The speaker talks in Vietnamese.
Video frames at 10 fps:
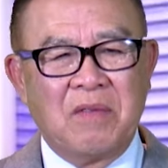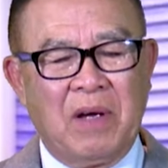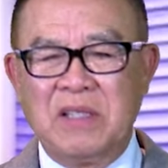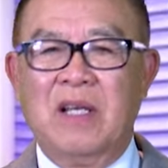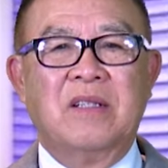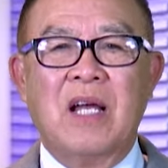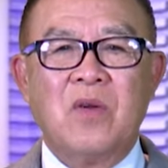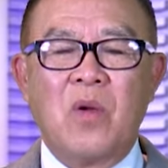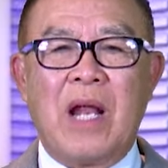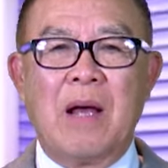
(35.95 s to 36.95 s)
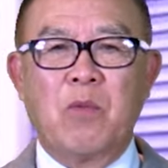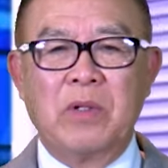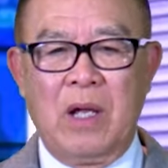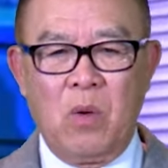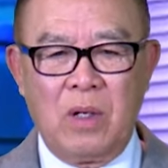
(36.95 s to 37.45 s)
phải nhìn thấy rõ ràng một
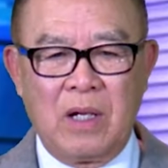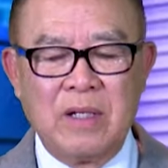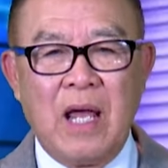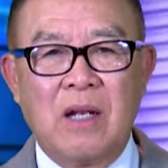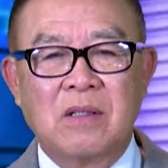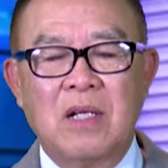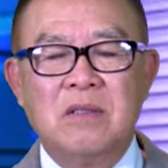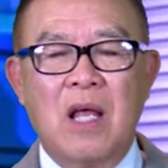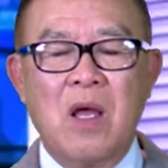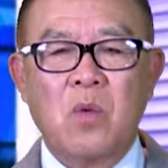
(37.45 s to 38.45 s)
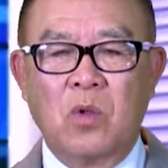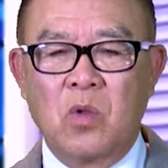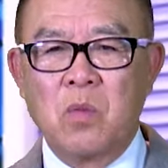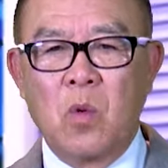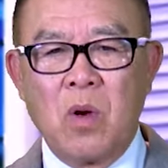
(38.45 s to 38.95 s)
điều là cái nền kinh tế của
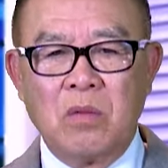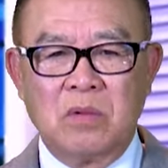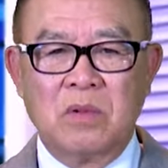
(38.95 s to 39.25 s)
Trung Quốc